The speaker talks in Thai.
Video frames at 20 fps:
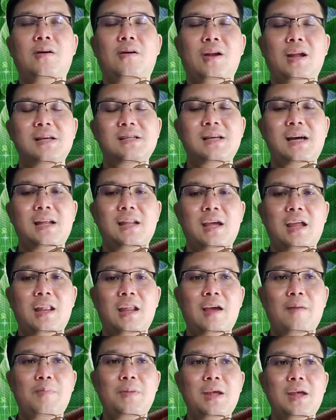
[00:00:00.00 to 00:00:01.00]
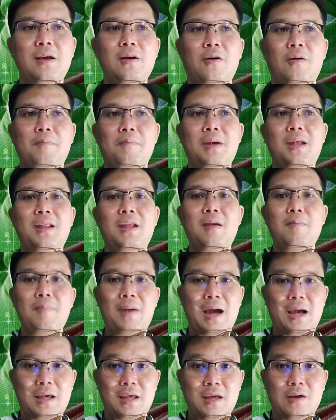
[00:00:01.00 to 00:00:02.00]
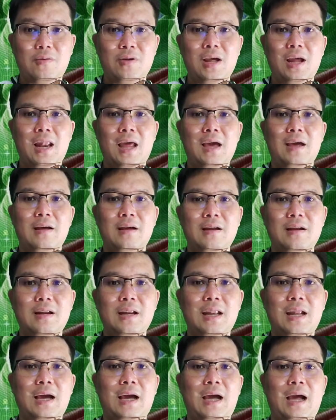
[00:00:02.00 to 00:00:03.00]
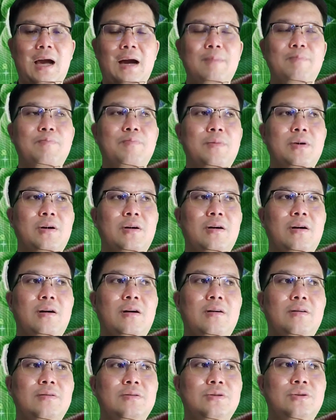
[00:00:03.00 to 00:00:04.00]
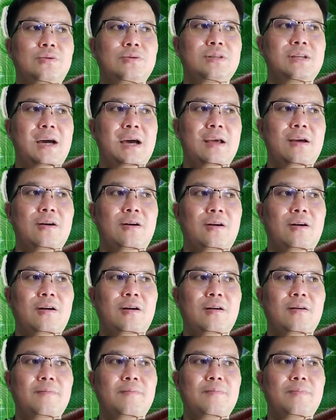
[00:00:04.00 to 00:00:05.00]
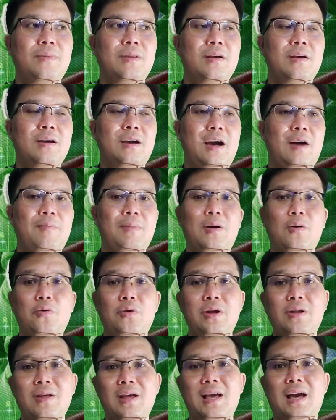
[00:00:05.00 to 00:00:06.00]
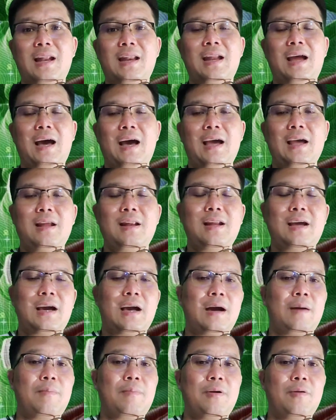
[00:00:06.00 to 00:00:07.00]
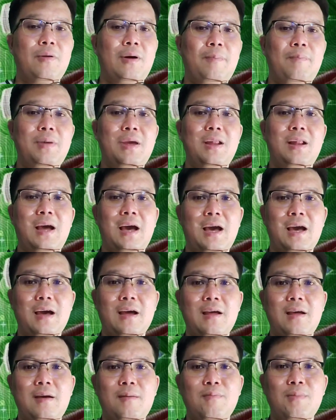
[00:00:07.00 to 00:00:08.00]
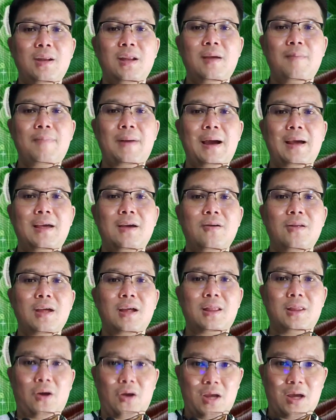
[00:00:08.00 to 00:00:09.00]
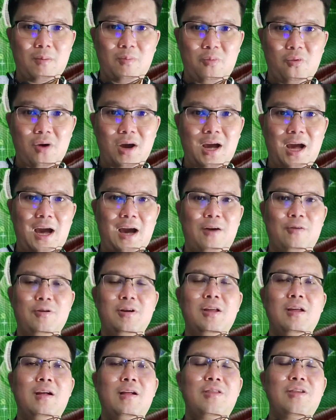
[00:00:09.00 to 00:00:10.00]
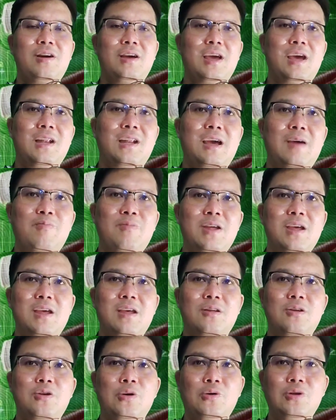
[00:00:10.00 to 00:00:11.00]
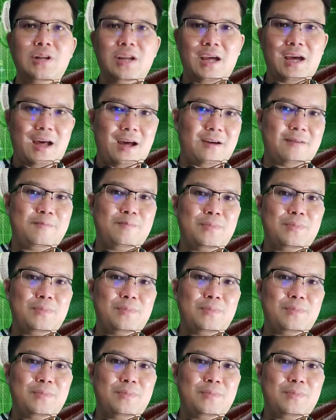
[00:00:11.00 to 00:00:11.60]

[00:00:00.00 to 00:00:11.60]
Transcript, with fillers: คอลเลกชัน NFT ของเมนนี่ปาเกียวเนี่ยแหละนะครับ ก็สนใจก็เข้ามาคุยด้วยกันได้นะครับ เพราะว่าปีหน้าเมนนี่ปาเกียวจะต่อยกับบัวขาว ซึ่ง NFT ชุดเนี้ย